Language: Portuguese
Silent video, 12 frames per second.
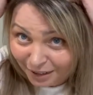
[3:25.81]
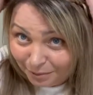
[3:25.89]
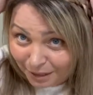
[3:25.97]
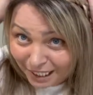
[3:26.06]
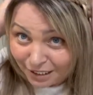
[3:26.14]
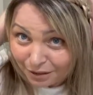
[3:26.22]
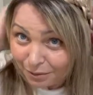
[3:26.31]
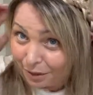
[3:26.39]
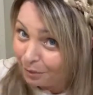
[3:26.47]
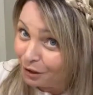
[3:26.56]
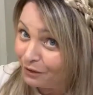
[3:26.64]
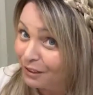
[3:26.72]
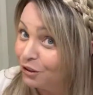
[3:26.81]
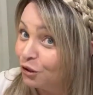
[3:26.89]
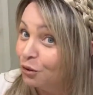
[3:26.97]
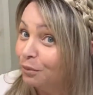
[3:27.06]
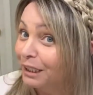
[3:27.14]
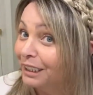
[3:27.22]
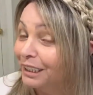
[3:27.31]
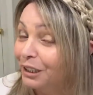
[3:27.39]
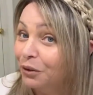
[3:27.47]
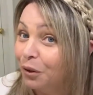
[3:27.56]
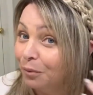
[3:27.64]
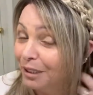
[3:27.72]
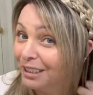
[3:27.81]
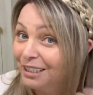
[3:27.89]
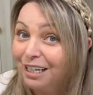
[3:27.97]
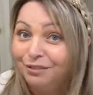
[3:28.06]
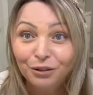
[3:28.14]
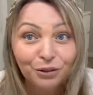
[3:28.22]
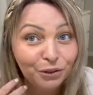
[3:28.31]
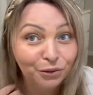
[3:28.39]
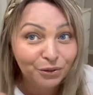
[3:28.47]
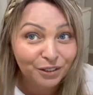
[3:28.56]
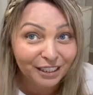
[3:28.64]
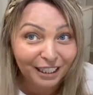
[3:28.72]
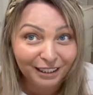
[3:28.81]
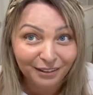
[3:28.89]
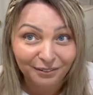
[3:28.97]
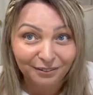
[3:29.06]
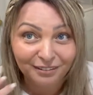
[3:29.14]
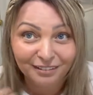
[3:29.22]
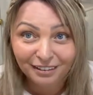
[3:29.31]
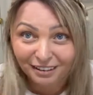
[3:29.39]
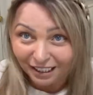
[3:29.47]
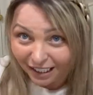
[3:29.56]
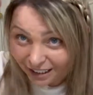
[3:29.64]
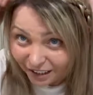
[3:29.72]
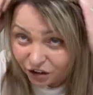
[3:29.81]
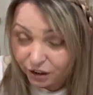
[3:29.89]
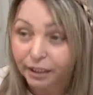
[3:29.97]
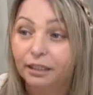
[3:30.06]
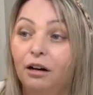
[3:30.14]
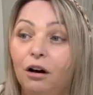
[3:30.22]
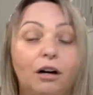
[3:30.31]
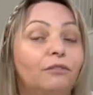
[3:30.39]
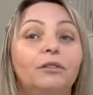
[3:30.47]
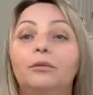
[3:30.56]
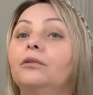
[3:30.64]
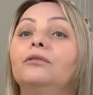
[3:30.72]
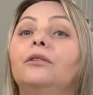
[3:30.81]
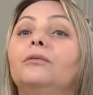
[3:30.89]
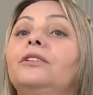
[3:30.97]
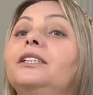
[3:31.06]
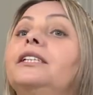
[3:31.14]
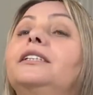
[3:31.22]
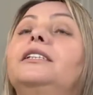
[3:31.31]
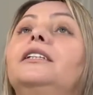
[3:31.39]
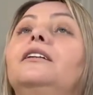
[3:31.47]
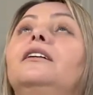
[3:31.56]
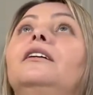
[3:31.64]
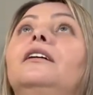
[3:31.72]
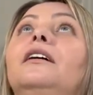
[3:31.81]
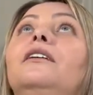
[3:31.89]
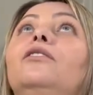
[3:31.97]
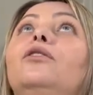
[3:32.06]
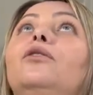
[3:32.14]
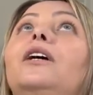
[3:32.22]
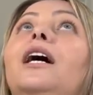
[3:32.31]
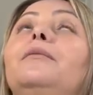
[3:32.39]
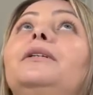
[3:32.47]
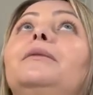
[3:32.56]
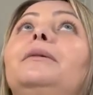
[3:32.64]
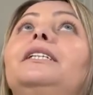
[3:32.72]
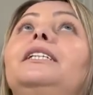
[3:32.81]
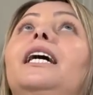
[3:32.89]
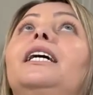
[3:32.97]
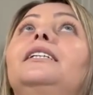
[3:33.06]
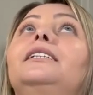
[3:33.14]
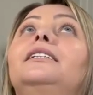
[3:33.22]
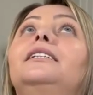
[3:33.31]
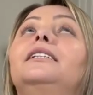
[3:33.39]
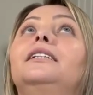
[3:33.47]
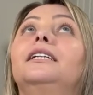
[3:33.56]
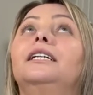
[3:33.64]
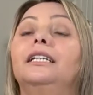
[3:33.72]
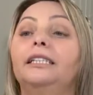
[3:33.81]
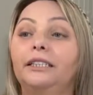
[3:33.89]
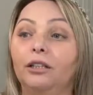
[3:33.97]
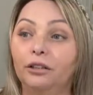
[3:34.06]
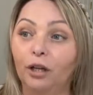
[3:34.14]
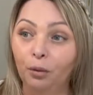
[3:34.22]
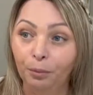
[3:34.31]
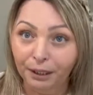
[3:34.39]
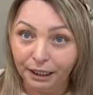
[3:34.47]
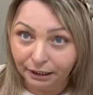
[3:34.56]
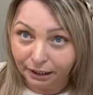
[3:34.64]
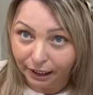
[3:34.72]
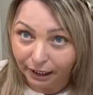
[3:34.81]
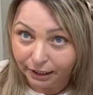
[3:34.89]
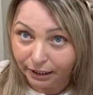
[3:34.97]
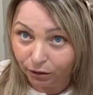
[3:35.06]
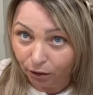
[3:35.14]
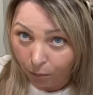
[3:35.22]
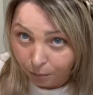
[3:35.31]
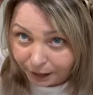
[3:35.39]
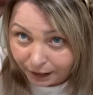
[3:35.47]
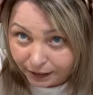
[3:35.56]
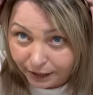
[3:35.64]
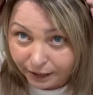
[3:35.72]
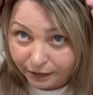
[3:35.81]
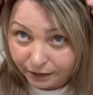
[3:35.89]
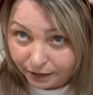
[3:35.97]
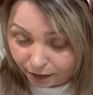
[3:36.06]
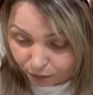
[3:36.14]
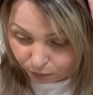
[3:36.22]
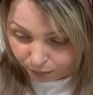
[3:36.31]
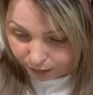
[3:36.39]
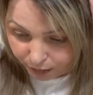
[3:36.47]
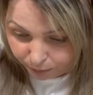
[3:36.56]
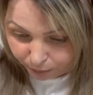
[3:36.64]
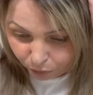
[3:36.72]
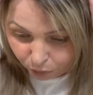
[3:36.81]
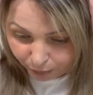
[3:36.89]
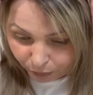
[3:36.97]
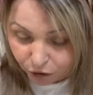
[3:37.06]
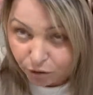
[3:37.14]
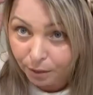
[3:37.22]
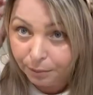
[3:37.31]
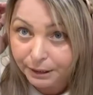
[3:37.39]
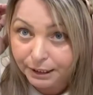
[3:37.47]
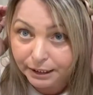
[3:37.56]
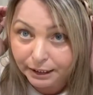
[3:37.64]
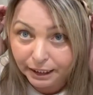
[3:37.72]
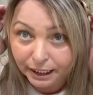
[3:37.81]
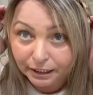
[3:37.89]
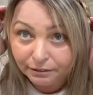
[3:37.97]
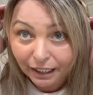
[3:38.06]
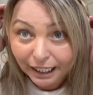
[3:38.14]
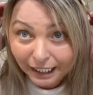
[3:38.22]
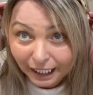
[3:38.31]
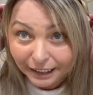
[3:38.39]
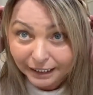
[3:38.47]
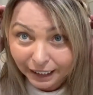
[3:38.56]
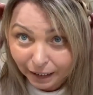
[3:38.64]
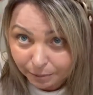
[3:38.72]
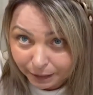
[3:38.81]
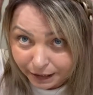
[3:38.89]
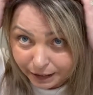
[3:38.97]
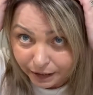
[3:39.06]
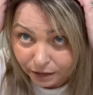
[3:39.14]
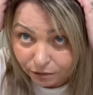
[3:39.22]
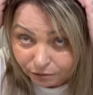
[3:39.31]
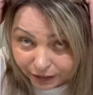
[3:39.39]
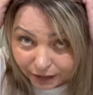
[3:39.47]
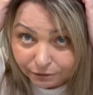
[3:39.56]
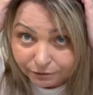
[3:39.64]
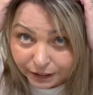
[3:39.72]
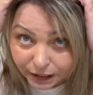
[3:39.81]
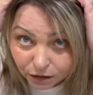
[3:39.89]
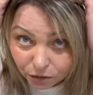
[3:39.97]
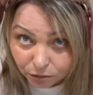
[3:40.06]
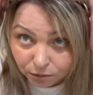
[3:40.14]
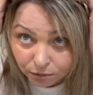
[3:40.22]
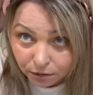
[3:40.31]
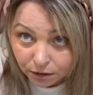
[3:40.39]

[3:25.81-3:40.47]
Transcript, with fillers: Mesmo que o meu cabelo tivesse todo branquinho, como ele estava quando eu usei essa tiara. Ó, vamos, vamos fazer assim, ó. Vou colocar a cabeça pra trás. Se eu não prender, se eu não prender que com grampo, alguma coisa, uma presilha, ele vai cair da cabeça, ele não fica fixo,